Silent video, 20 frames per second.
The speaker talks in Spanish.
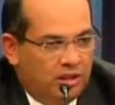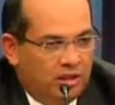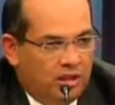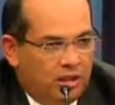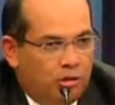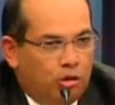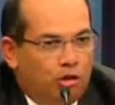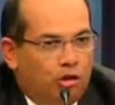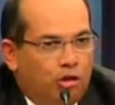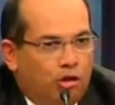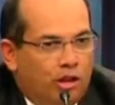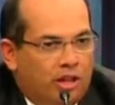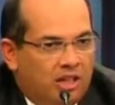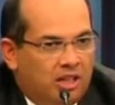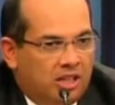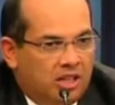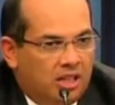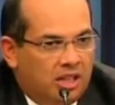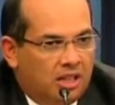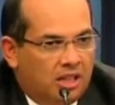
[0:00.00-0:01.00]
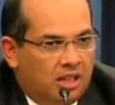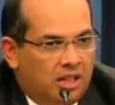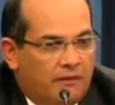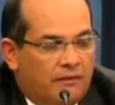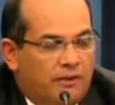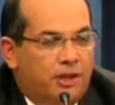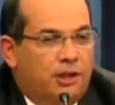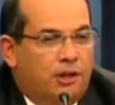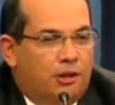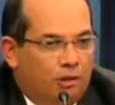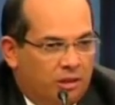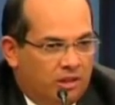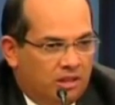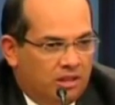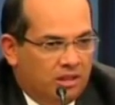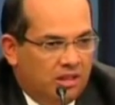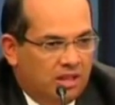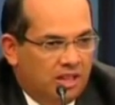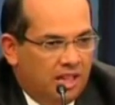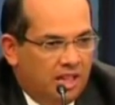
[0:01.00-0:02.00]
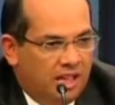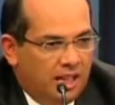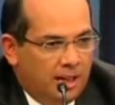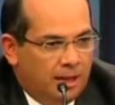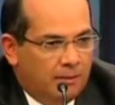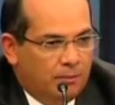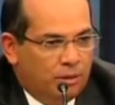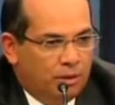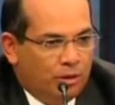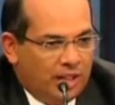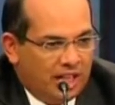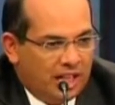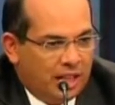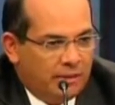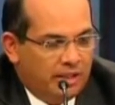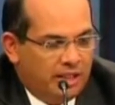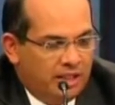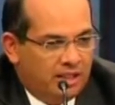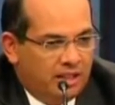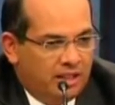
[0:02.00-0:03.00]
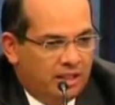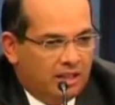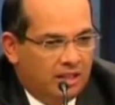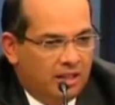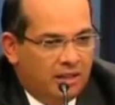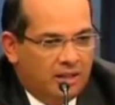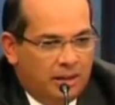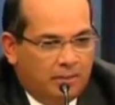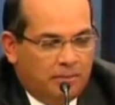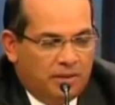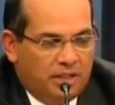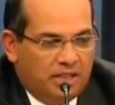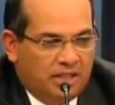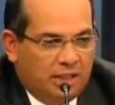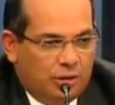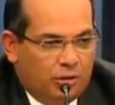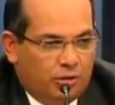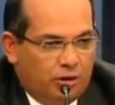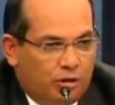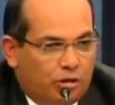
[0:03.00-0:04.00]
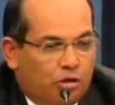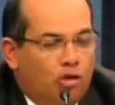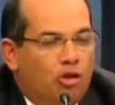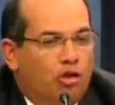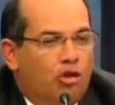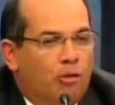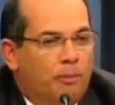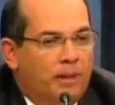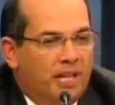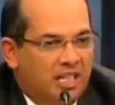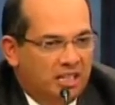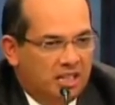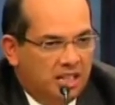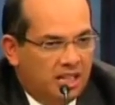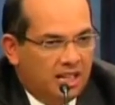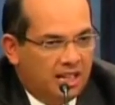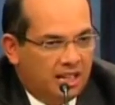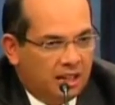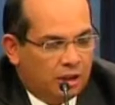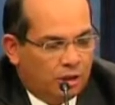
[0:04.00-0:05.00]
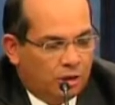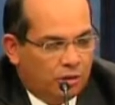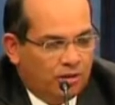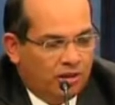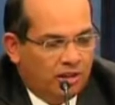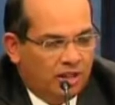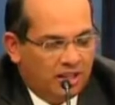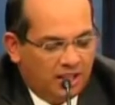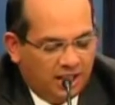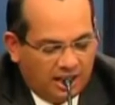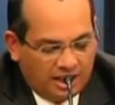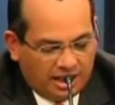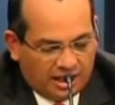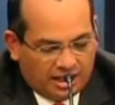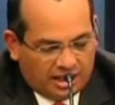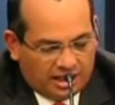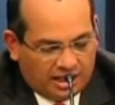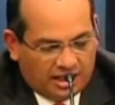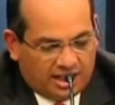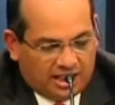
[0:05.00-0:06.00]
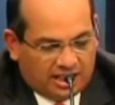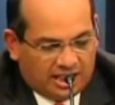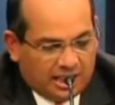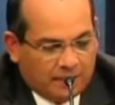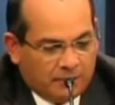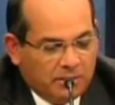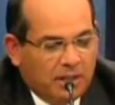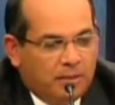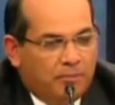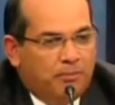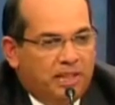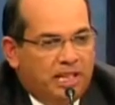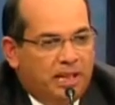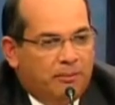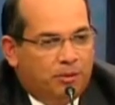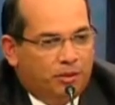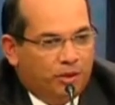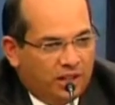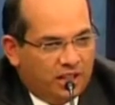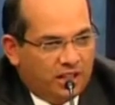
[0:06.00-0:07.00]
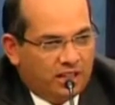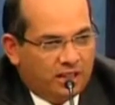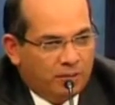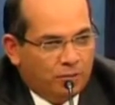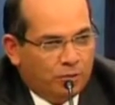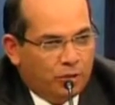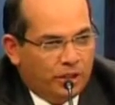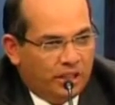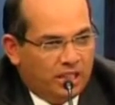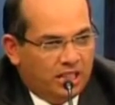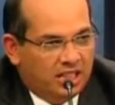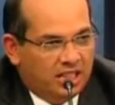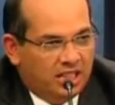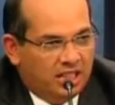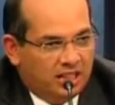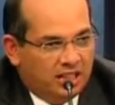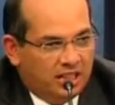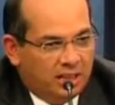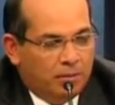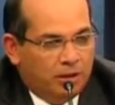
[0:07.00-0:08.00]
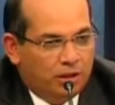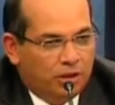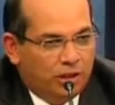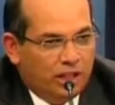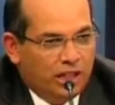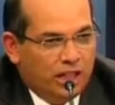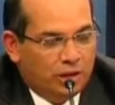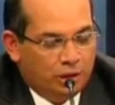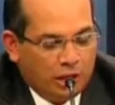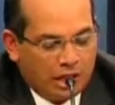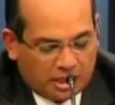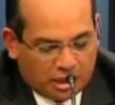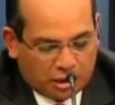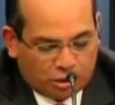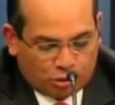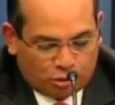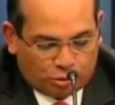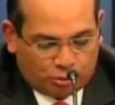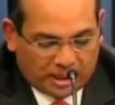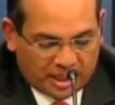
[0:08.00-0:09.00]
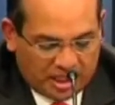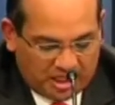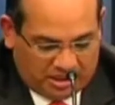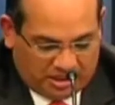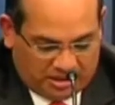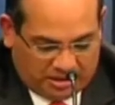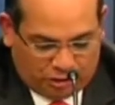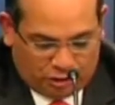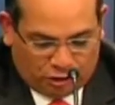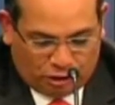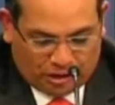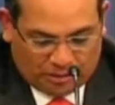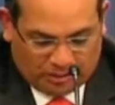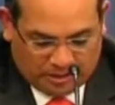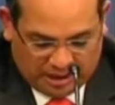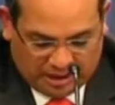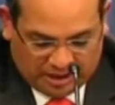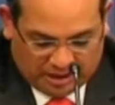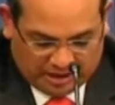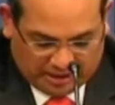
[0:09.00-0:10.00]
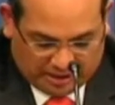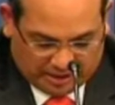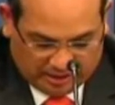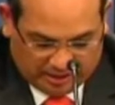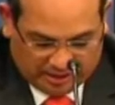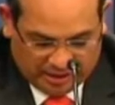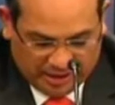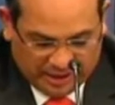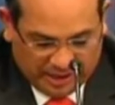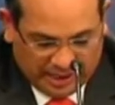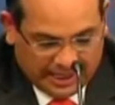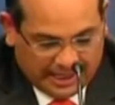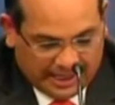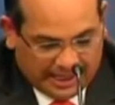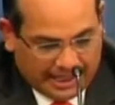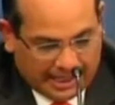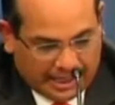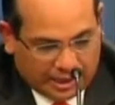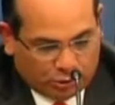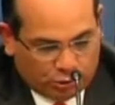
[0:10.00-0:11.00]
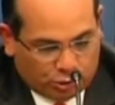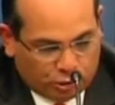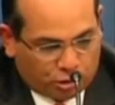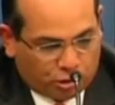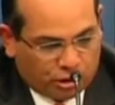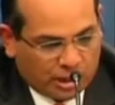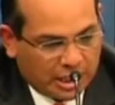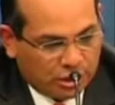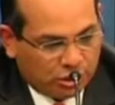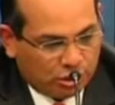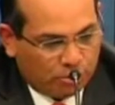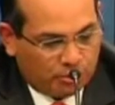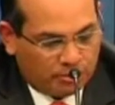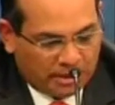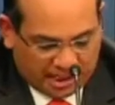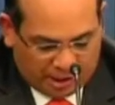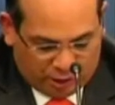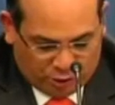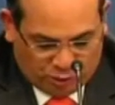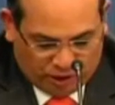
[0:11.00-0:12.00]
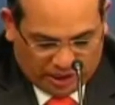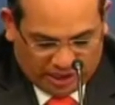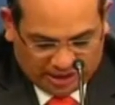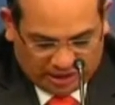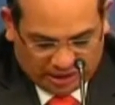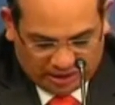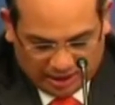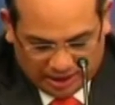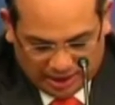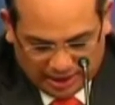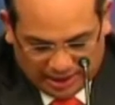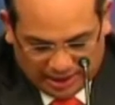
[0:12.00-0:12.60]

el honor de ser anfitriones. Pero acá vienen empresarios de todos los países de la región también para poder movilizar inversión hacia, sus países, no solamente hacia acá. En nuestro caso en particular,